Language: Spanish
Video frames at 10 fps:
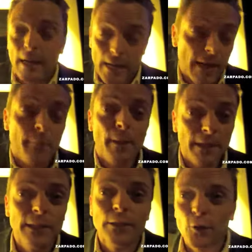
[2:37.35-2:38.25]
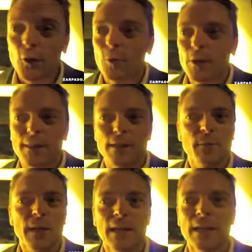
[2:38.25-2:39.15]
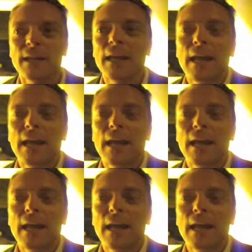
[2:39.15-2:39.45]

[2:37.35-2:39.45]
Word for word: a Bendito, como dices bien,